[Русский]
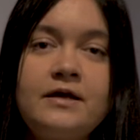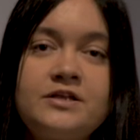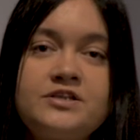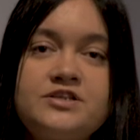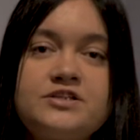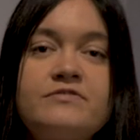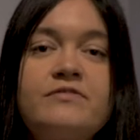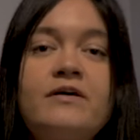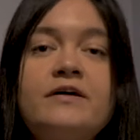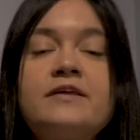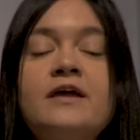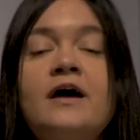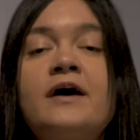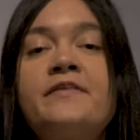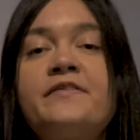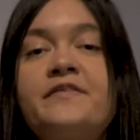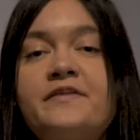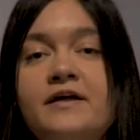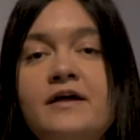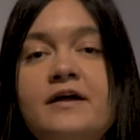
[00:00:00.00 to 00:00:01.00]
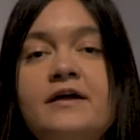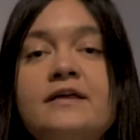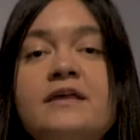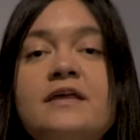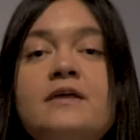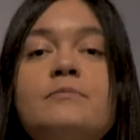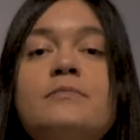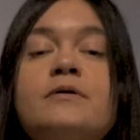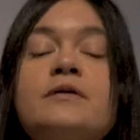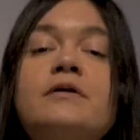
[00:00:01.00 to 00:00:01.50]
Джованни Андреа
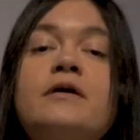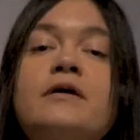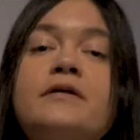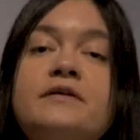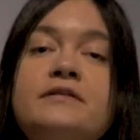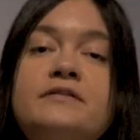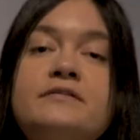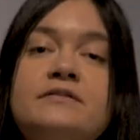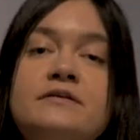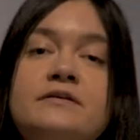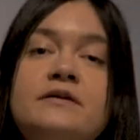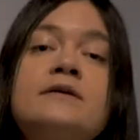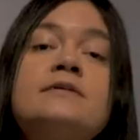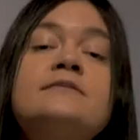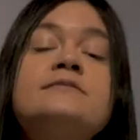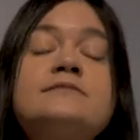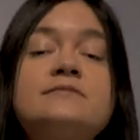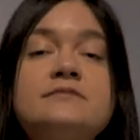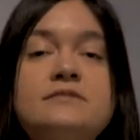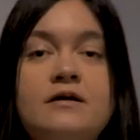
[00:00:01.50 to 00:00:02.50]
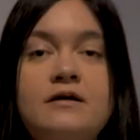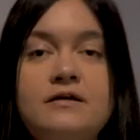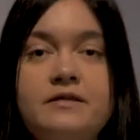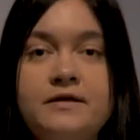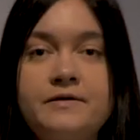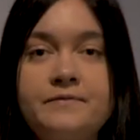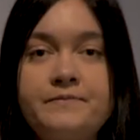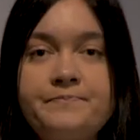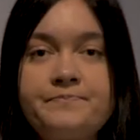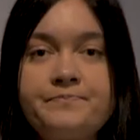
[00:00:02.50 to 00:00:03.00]
и Маргариты
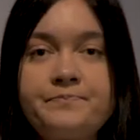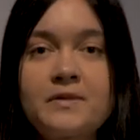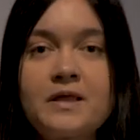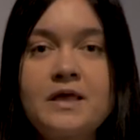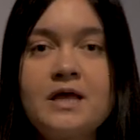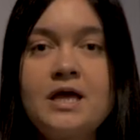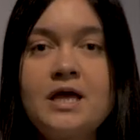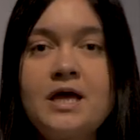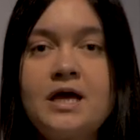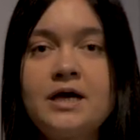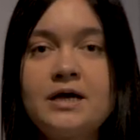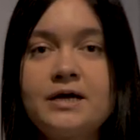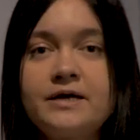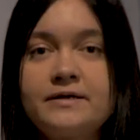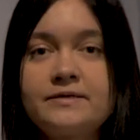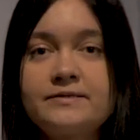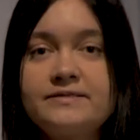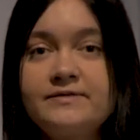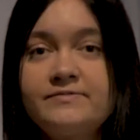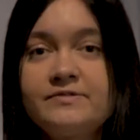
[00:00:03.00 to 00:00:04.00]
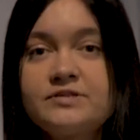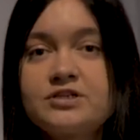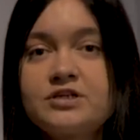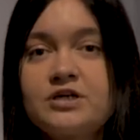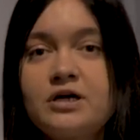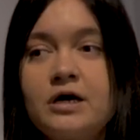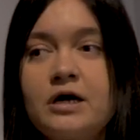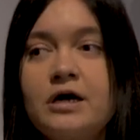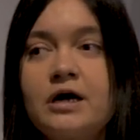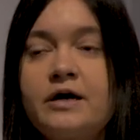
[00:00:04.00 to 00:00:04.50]
Сирани. Э,
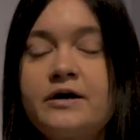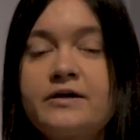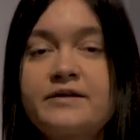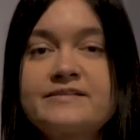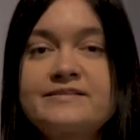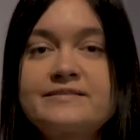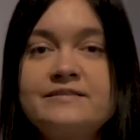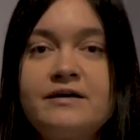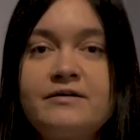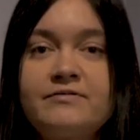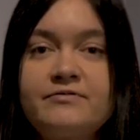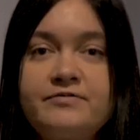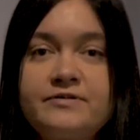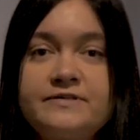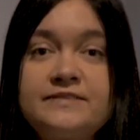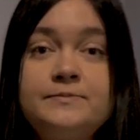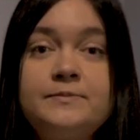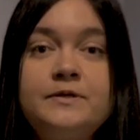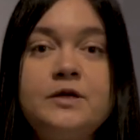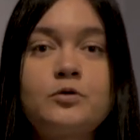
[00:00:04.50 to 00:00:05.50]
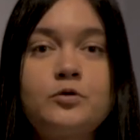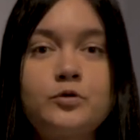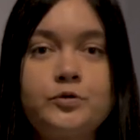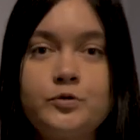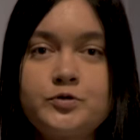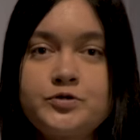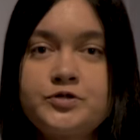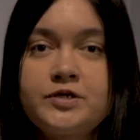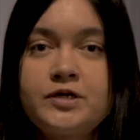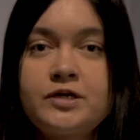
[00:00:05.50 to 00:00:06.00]
девочка росла в семье
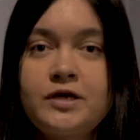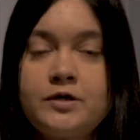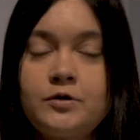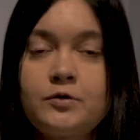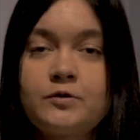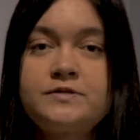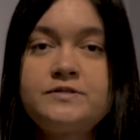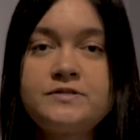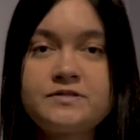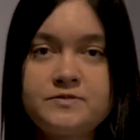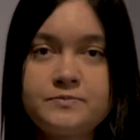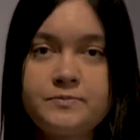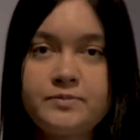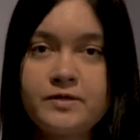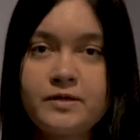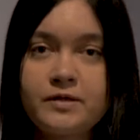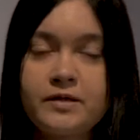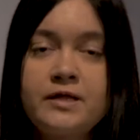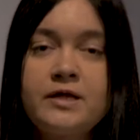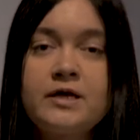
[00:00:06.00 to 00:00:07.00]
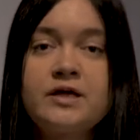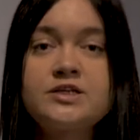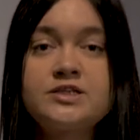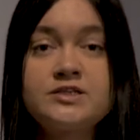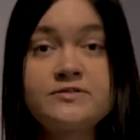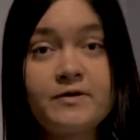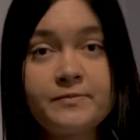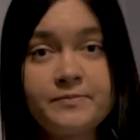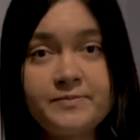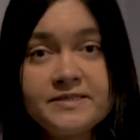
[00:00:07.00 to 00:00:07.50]
художника, ее отец был
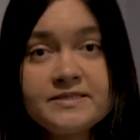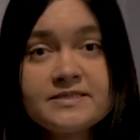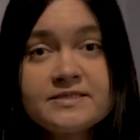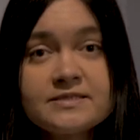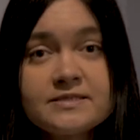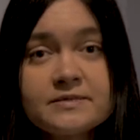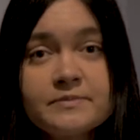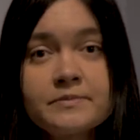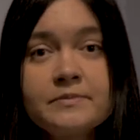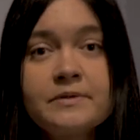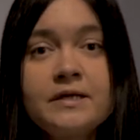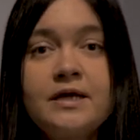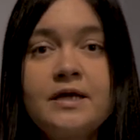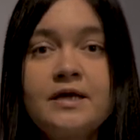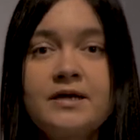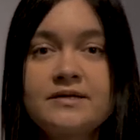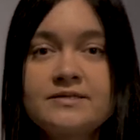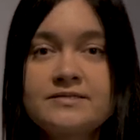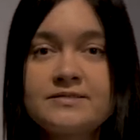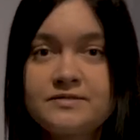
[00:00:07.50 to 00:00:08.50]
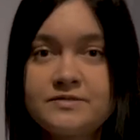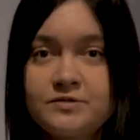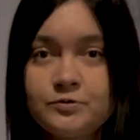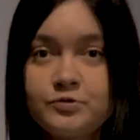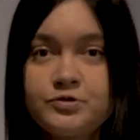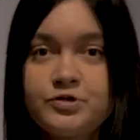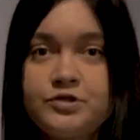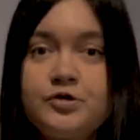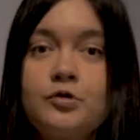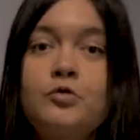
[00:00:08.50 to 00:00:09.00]
живописцем, кстати,
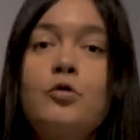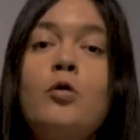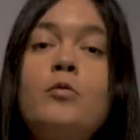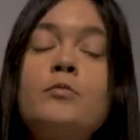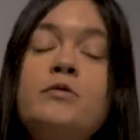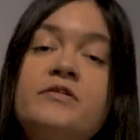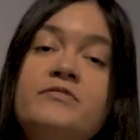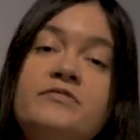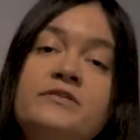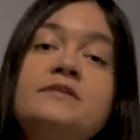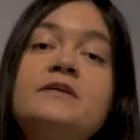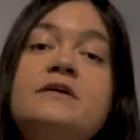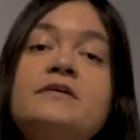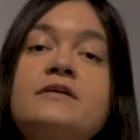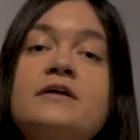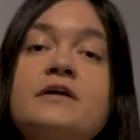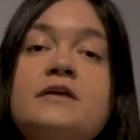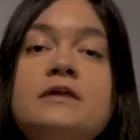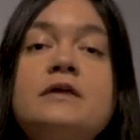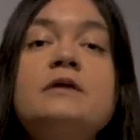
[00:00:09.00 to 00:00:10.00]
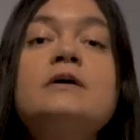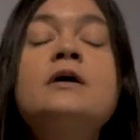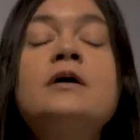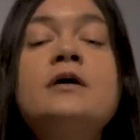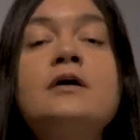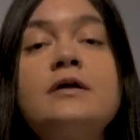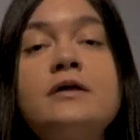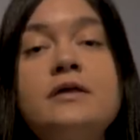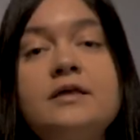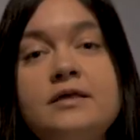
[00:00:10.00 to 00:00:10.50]
учеником Гвида Рени,
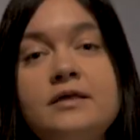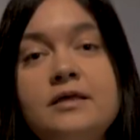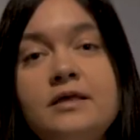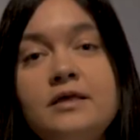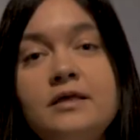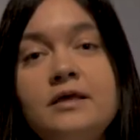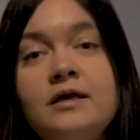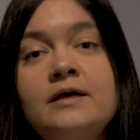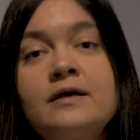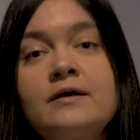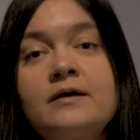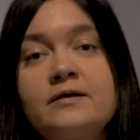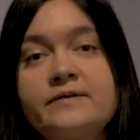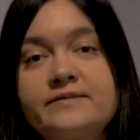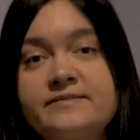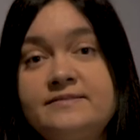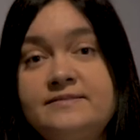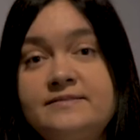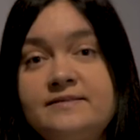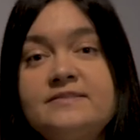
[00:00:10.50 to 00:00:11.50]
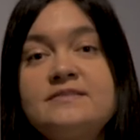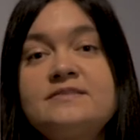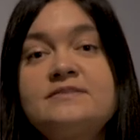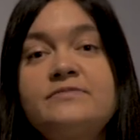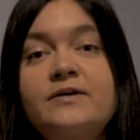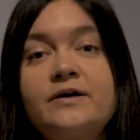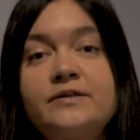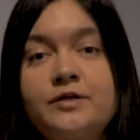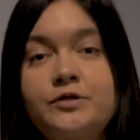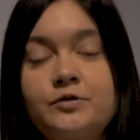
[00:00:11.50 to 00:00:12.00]
и с
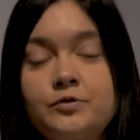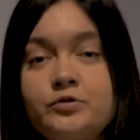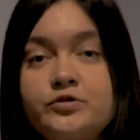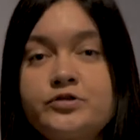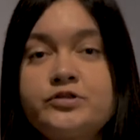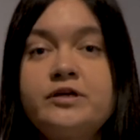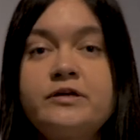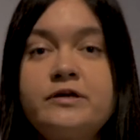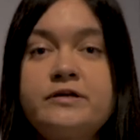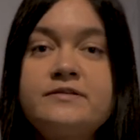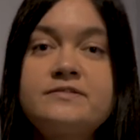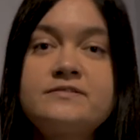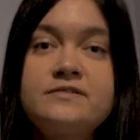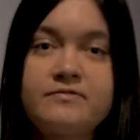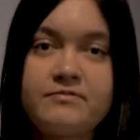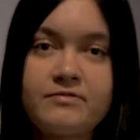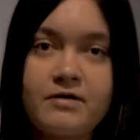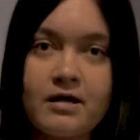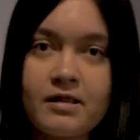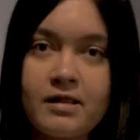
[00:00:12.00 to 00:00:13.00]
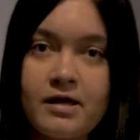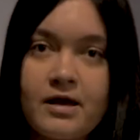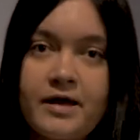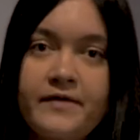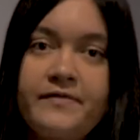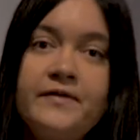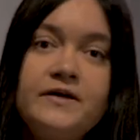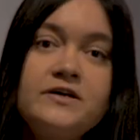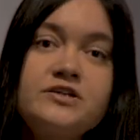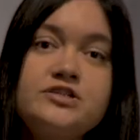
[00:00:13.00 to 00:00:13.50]
детства она тоже рисовала.
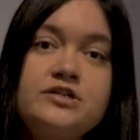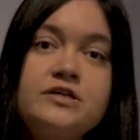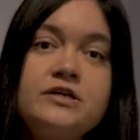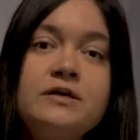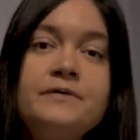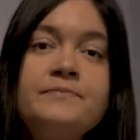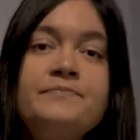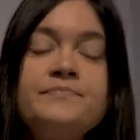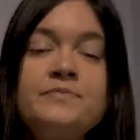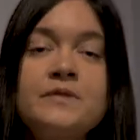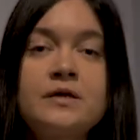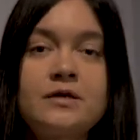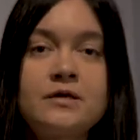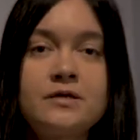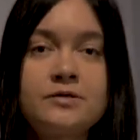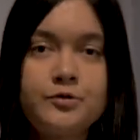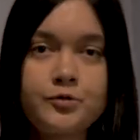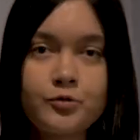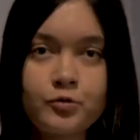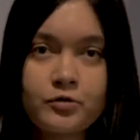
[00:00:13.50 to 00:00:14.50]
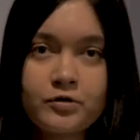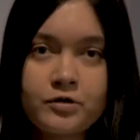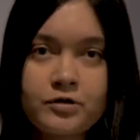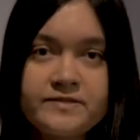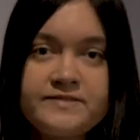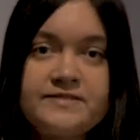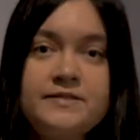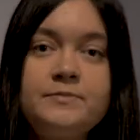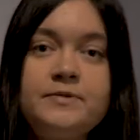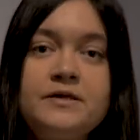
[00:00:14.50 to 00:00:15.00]
Однажды друг
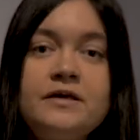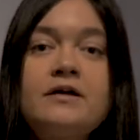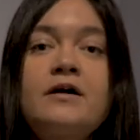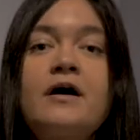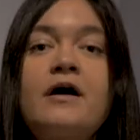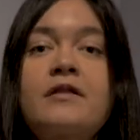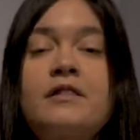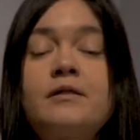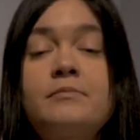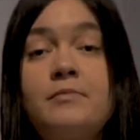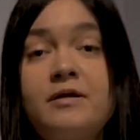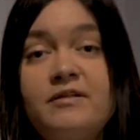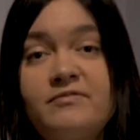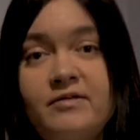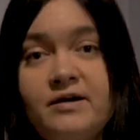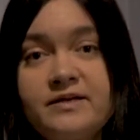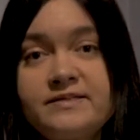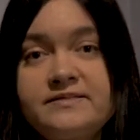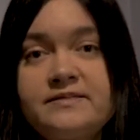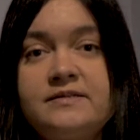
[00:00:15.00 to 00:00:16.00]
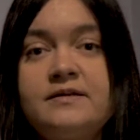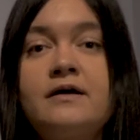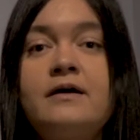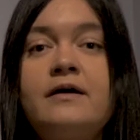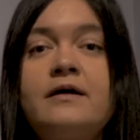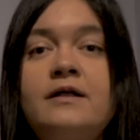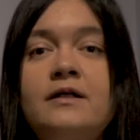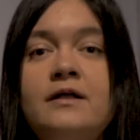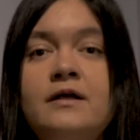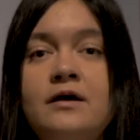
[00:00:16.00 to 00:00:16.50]
семьи Карла
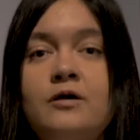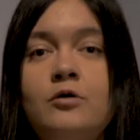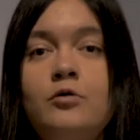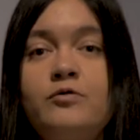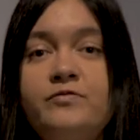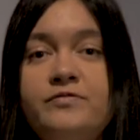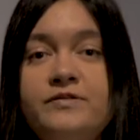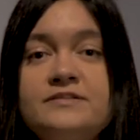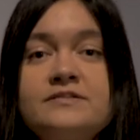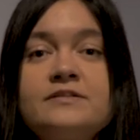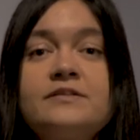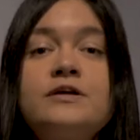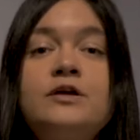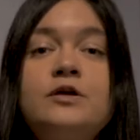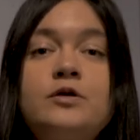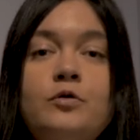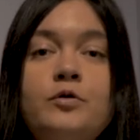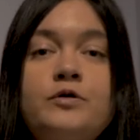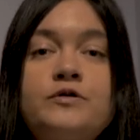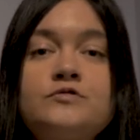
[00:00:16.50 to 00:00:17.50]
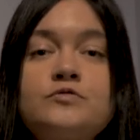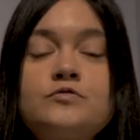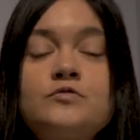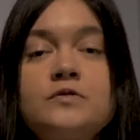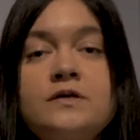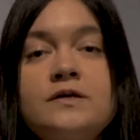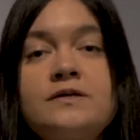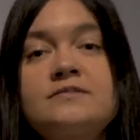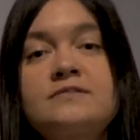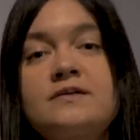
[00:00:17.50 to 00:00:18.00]
Мальвазия увидел ее
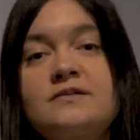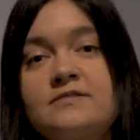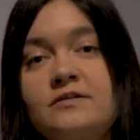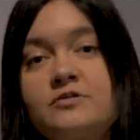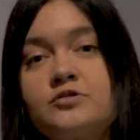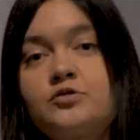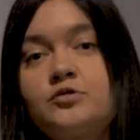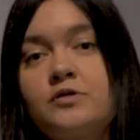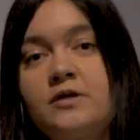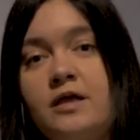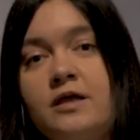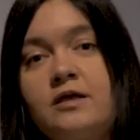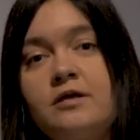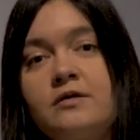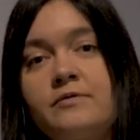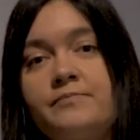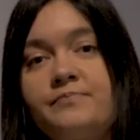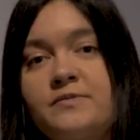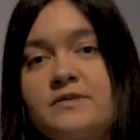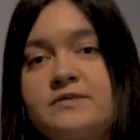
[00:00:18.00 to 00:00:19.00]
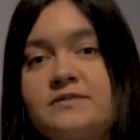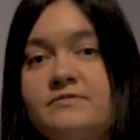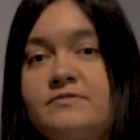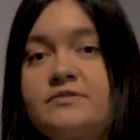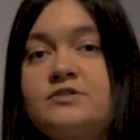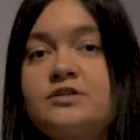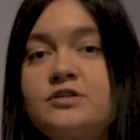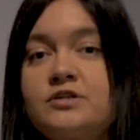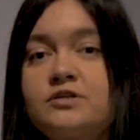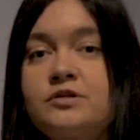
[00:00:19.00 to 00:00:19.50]
рисунки и сказал, что ей
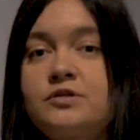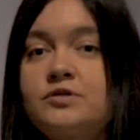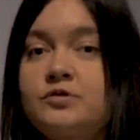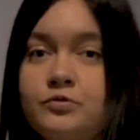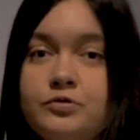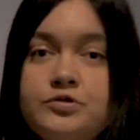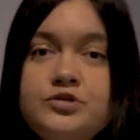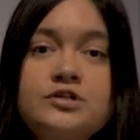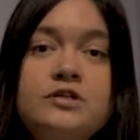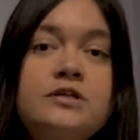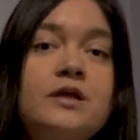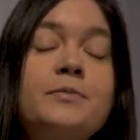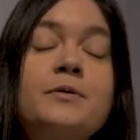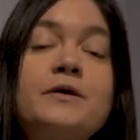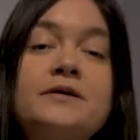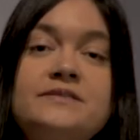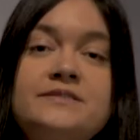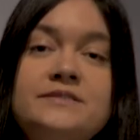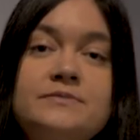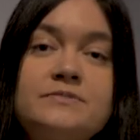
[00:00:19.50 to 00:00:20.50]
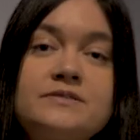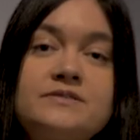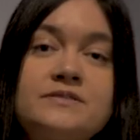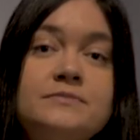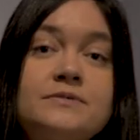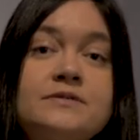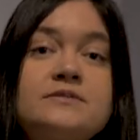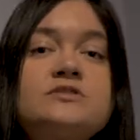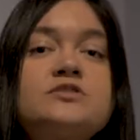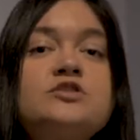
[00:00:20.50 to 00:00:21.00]
совершенно точно необходимо
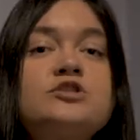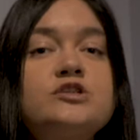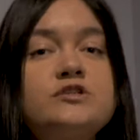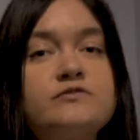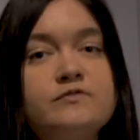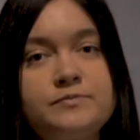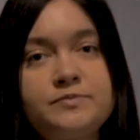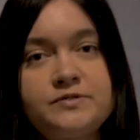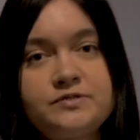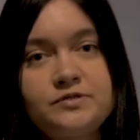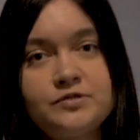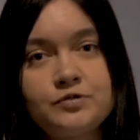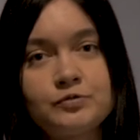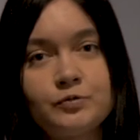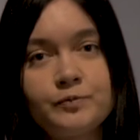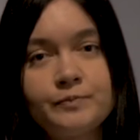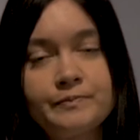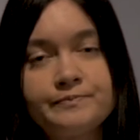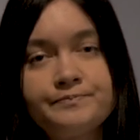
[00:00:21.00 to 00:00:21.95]
заниматься живописью.